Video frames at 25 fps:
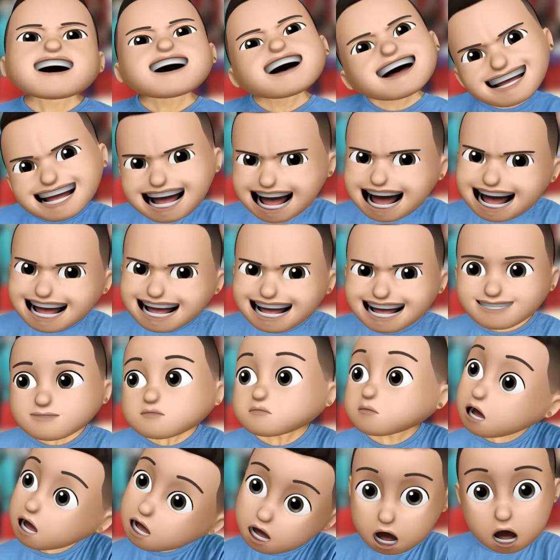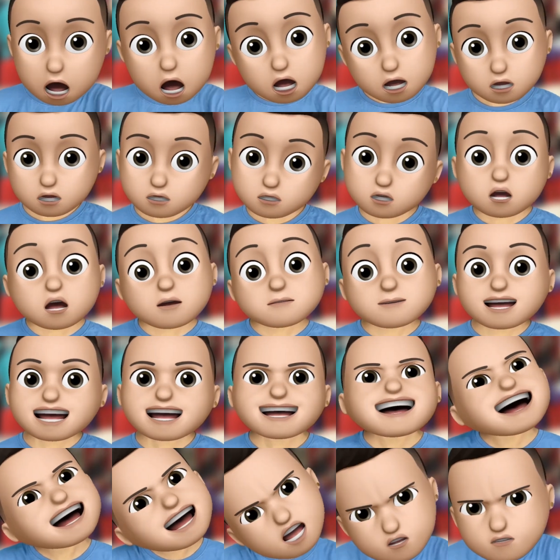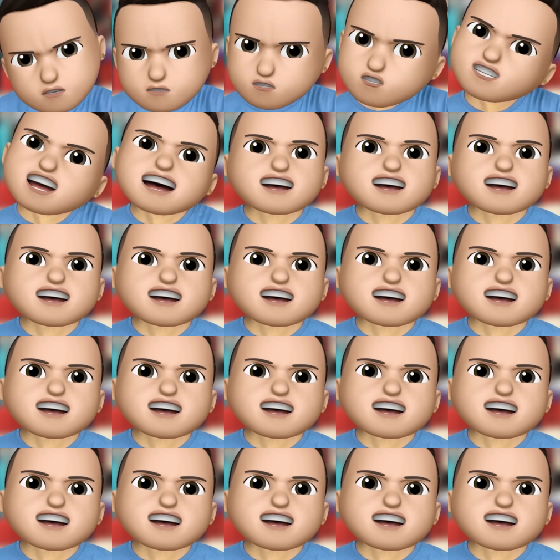రేయ్ మన కాలేజీ లైబ్రరీ ఎక్కడుందో